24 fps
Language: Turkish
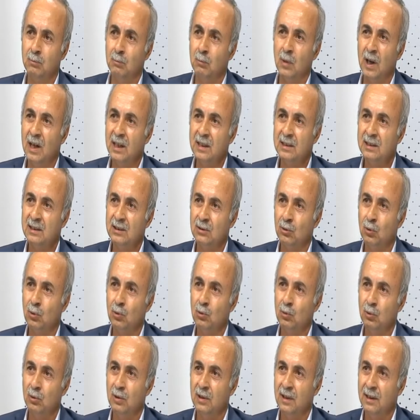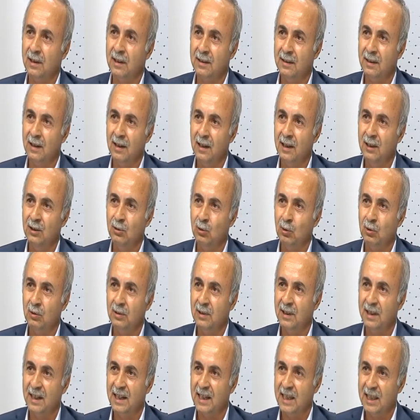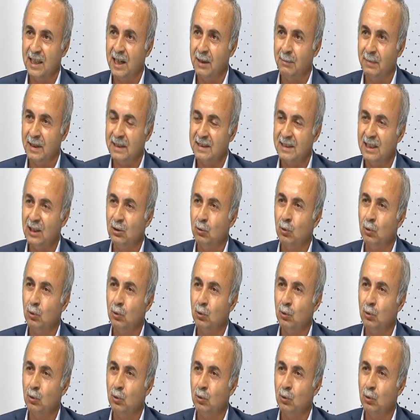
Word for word: bazı okullara daha iyi okullara giremezken